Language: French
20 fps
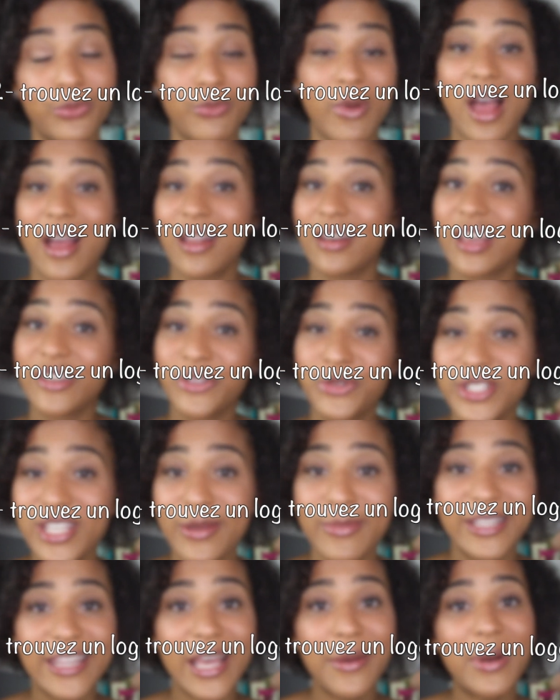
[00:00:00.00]
bah, la
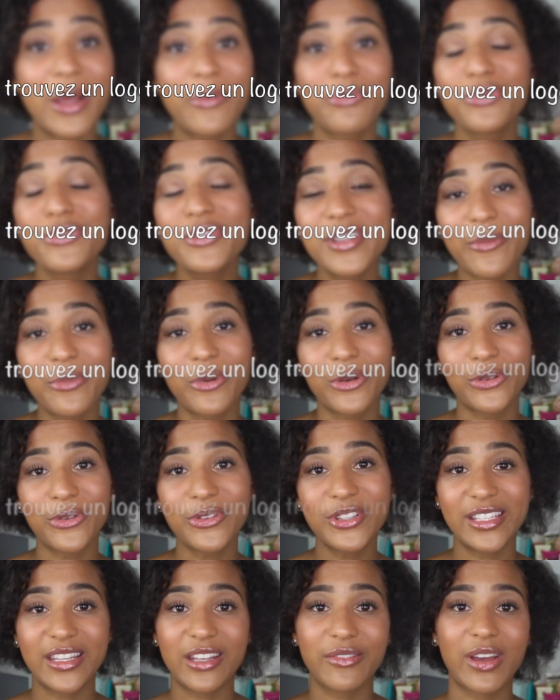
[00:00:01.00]
deuxième étape la plus
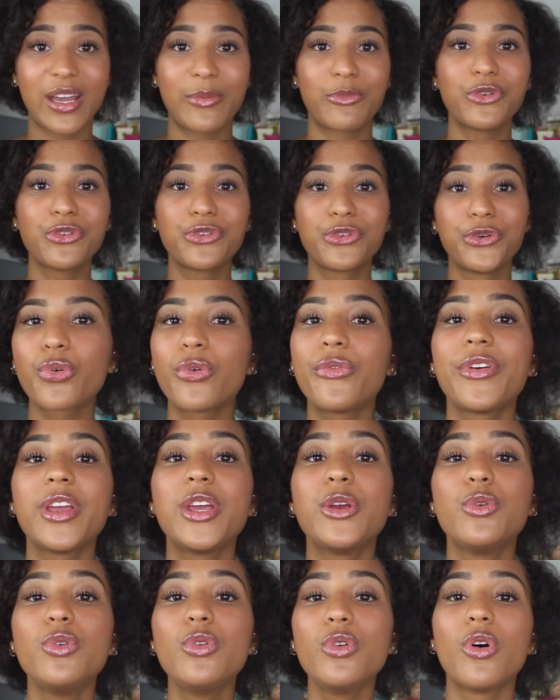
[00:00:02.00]
importante, c'était vraiment de
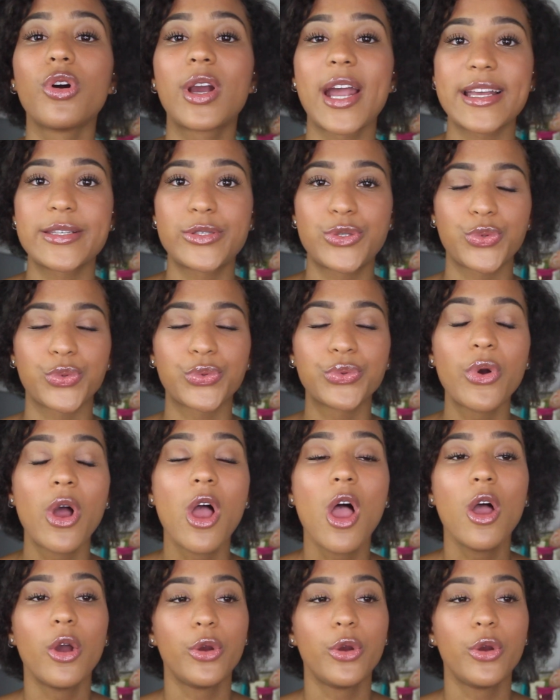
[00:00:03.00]
trouver une location.